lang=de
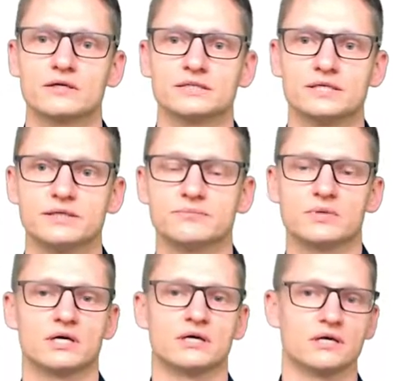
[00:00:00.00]
die
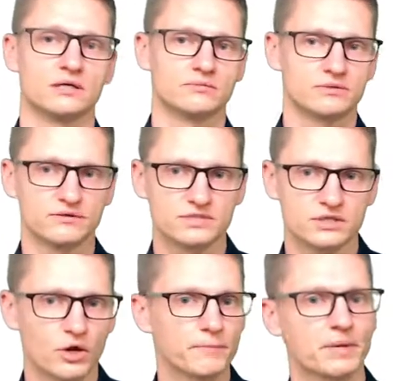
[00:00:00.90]
äh, gewisse
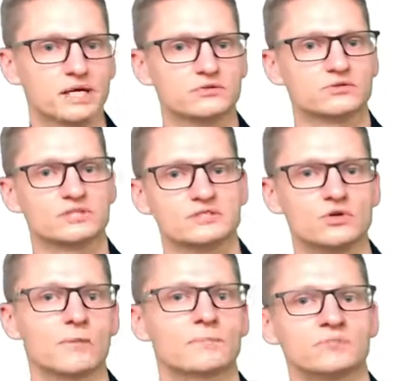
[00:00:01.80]
Noppen hat und diese
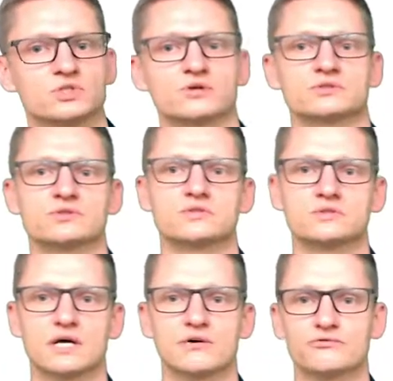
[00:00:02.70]
Noppen sorgen
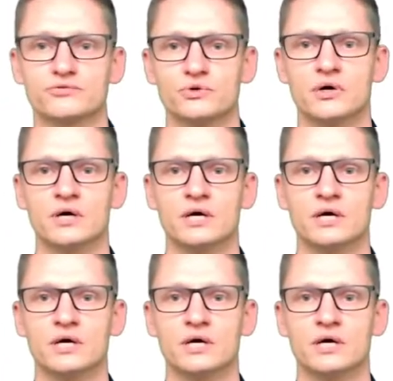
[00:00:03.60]
sozusagen für